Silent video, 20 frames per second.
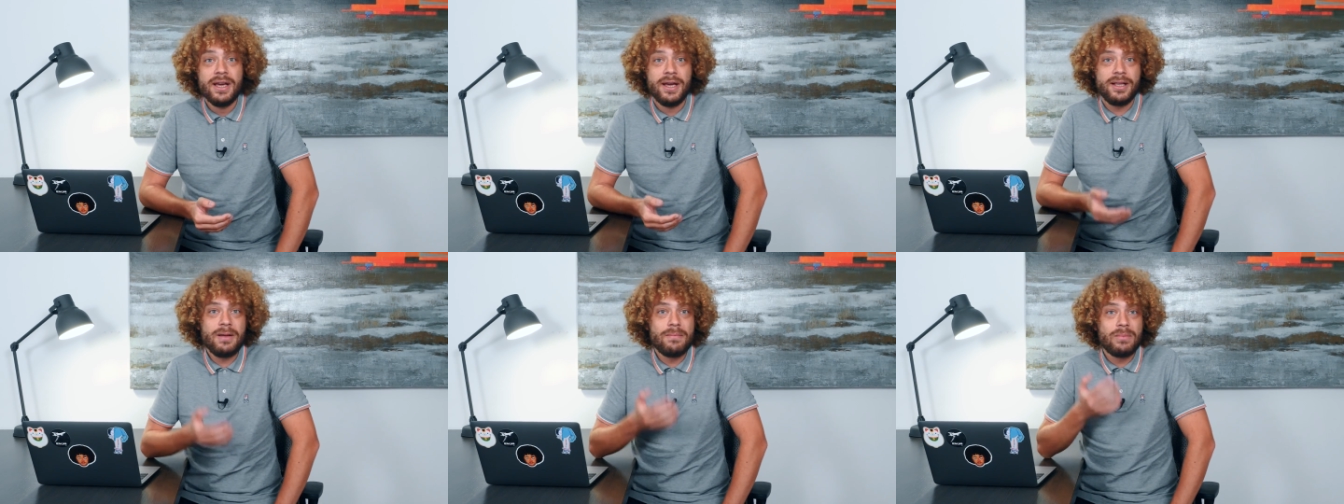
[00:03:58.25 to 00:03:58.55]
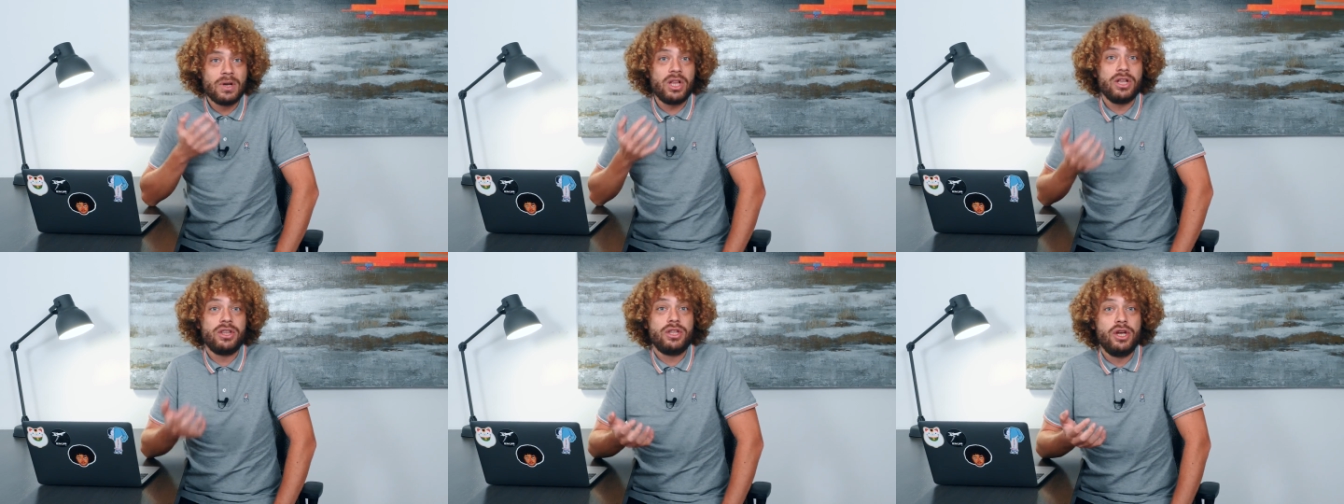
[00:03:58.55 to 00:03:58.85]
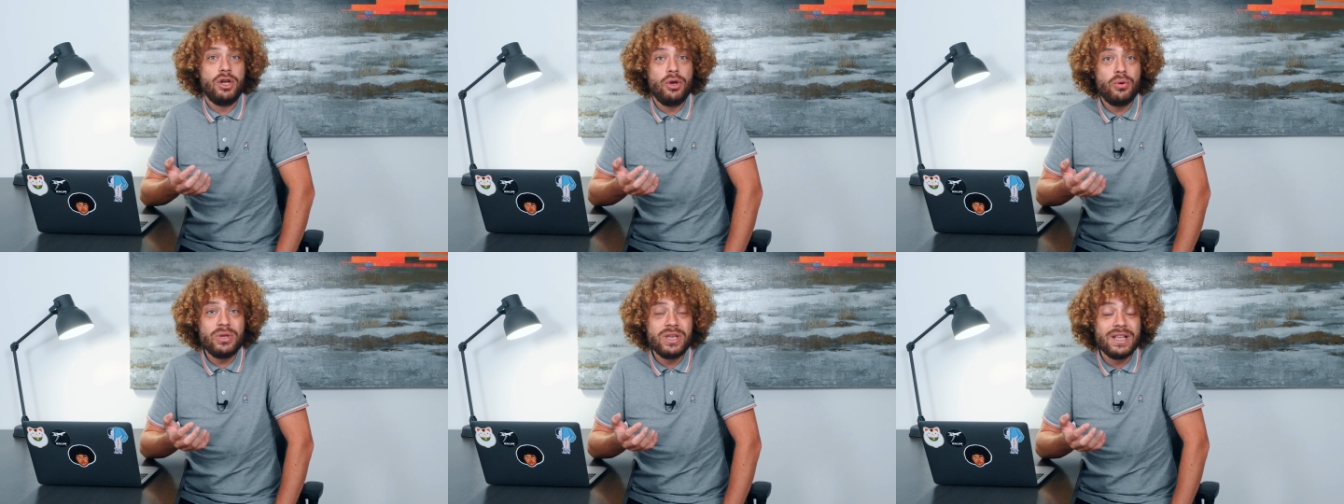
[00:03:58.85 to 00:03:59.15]
это
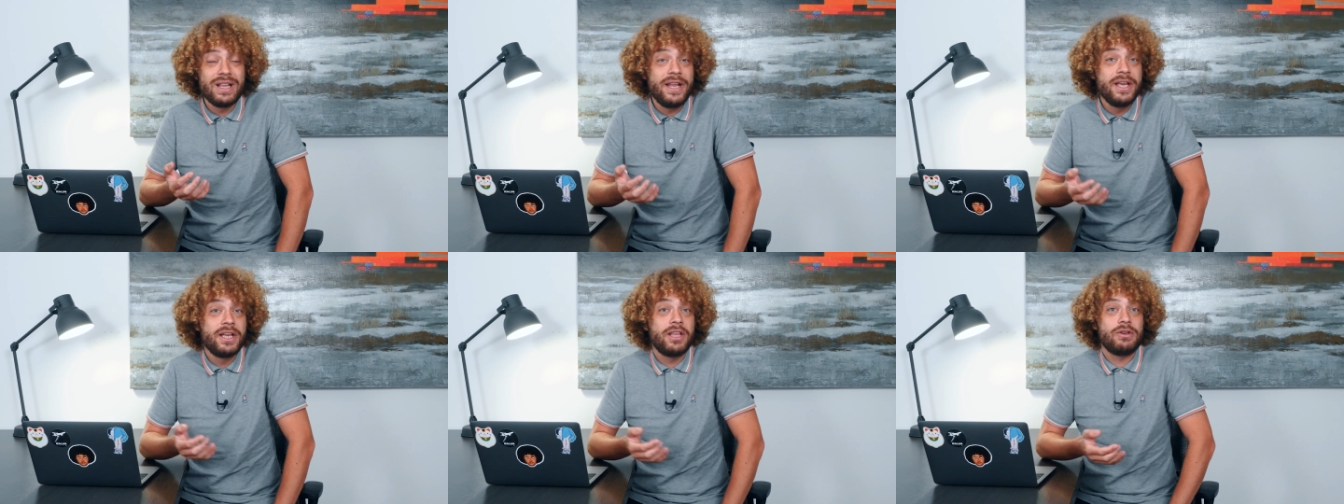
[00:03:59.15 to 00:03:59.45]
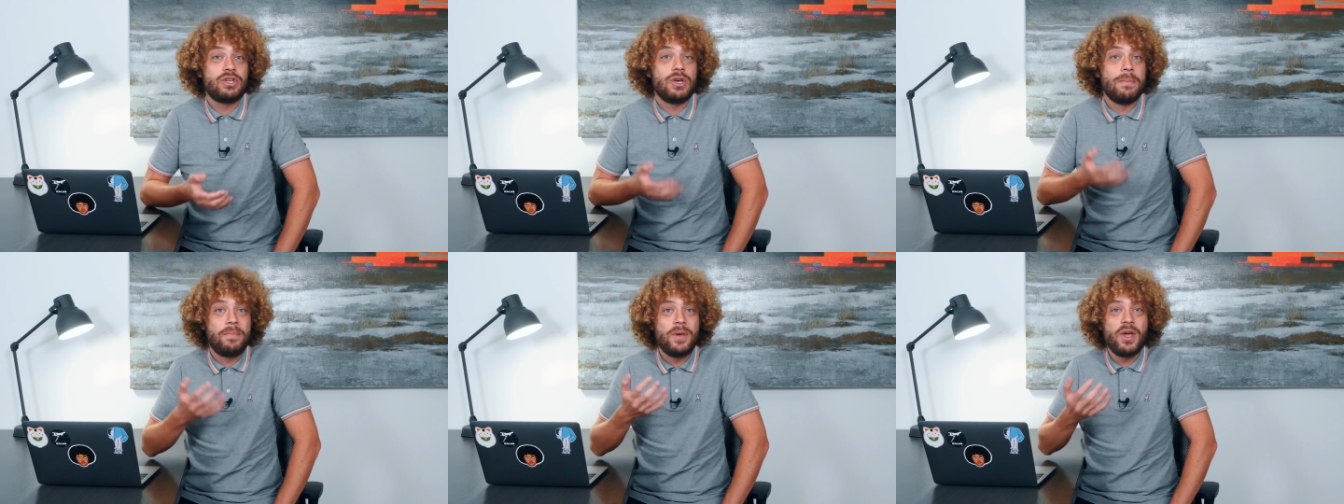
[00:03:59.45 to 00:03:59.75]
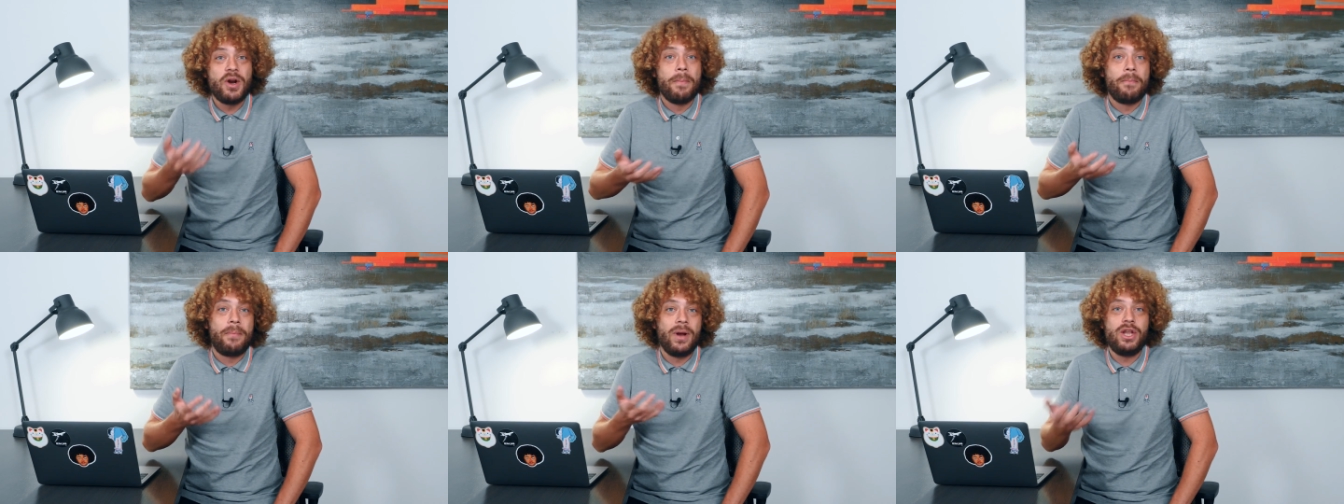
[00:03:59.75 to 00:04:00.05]
молодые люди, для них это вообще
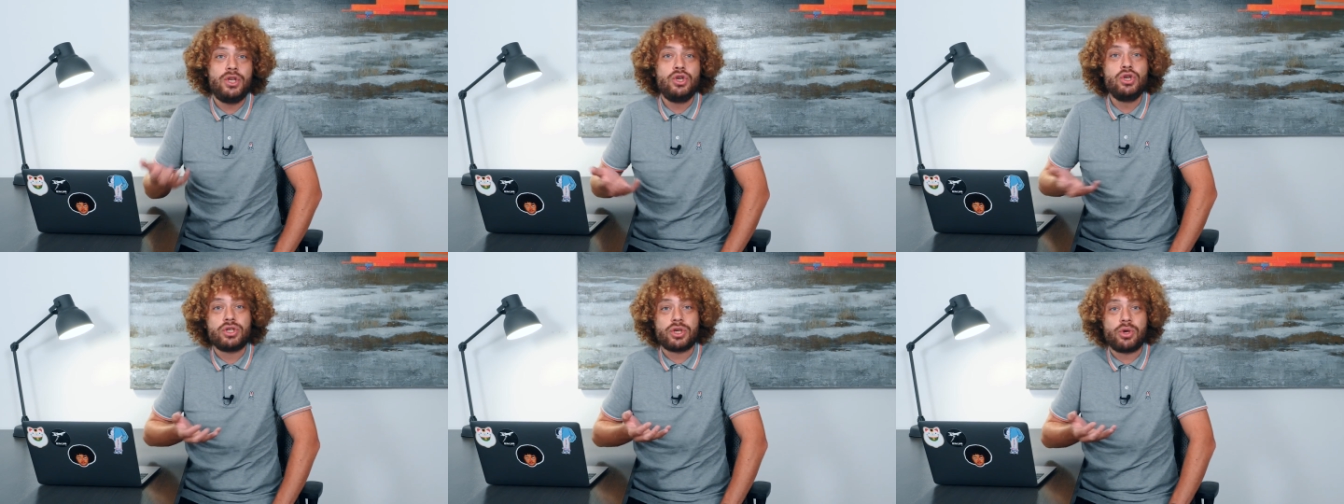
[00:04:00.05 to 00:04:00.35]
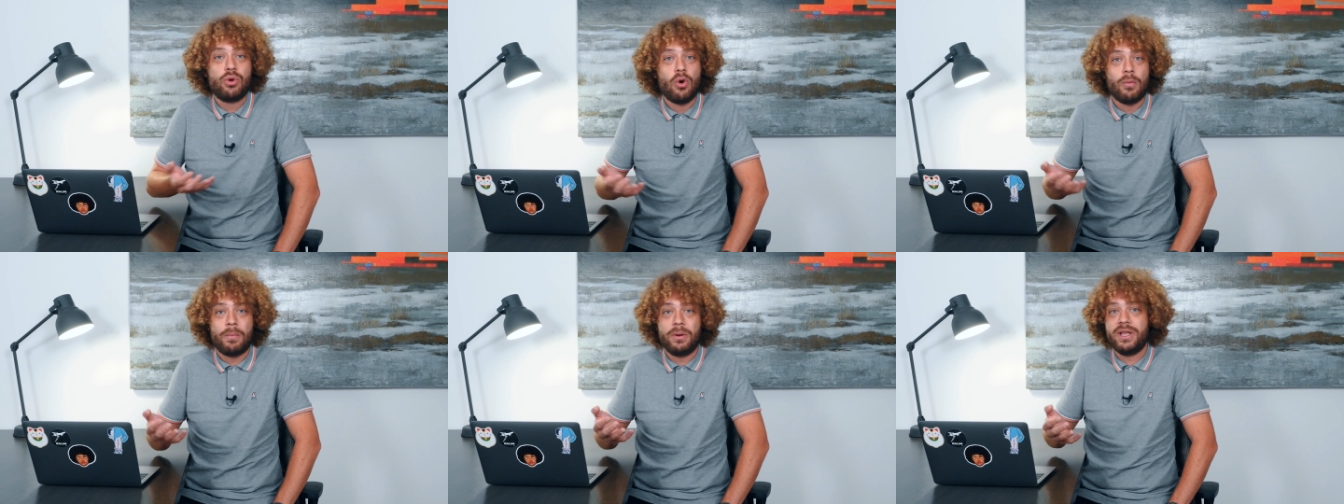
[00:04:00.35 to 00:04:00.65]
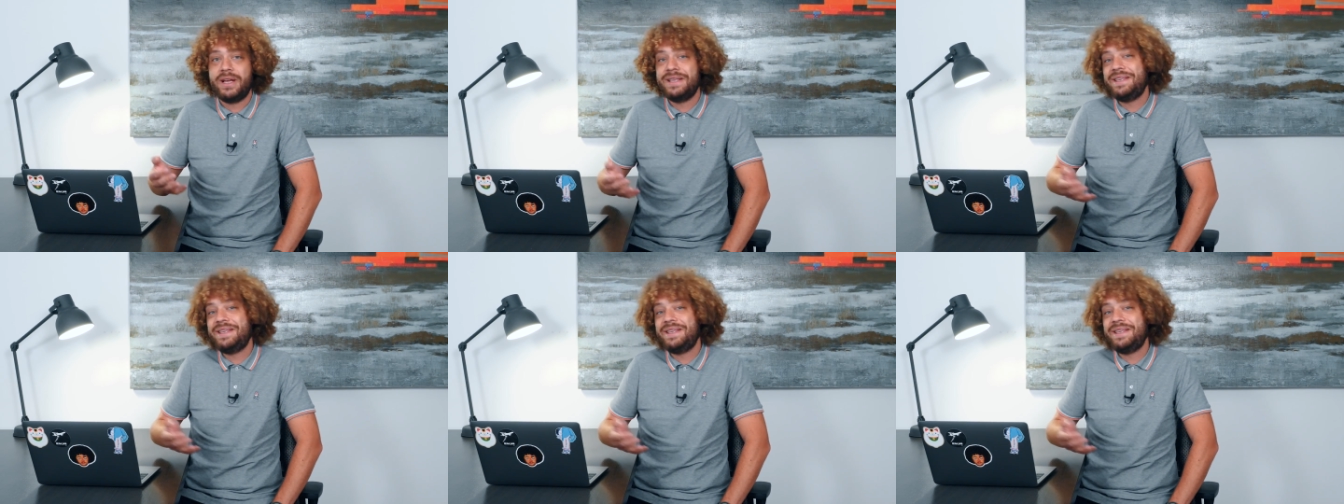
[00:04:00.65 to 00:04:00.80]
первый политический опыт.